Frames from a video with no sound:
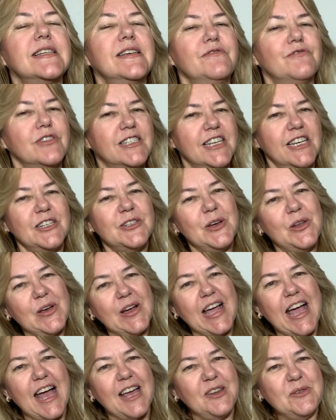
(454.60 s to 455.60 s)
que vocês
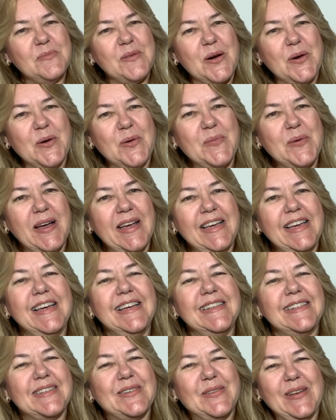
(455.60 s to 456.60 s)
colocarem uma roupa,
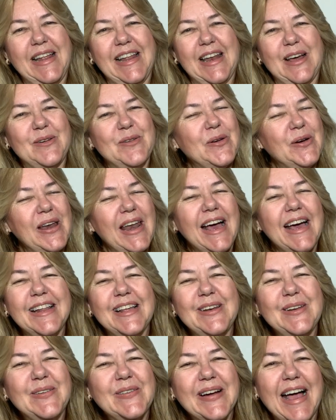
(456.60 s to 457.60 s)
escolha lá um colar
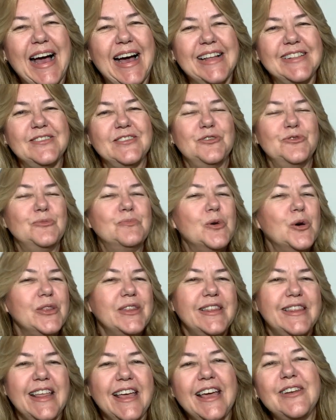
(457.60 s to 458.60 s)
alongado do
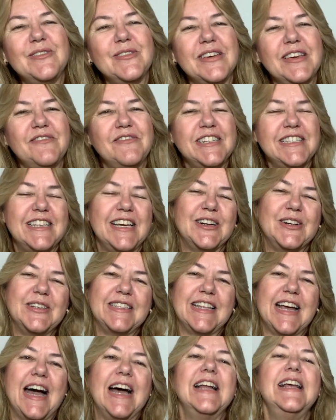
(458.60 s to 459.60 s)
modelo que você
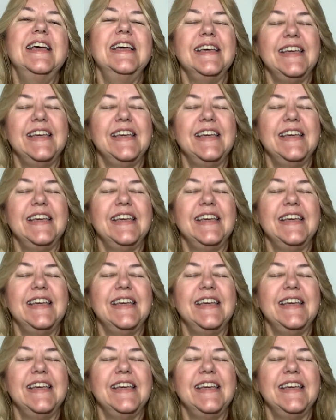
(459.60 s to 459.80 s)
gostar